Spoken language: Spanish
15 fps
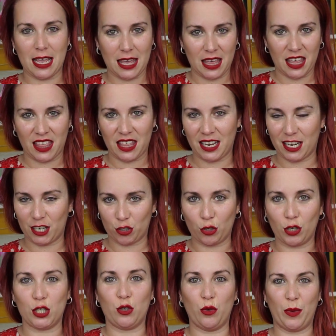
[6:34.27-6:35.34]
he de decir que
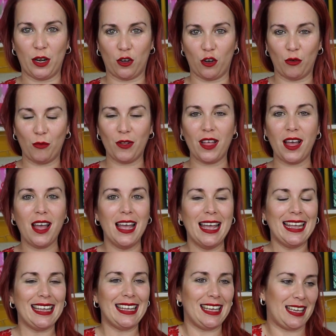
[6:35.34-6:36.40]
estoy súper cómoda
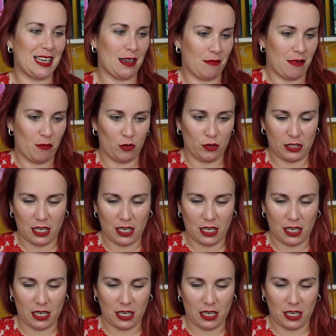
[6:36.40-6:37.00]
y que vamos,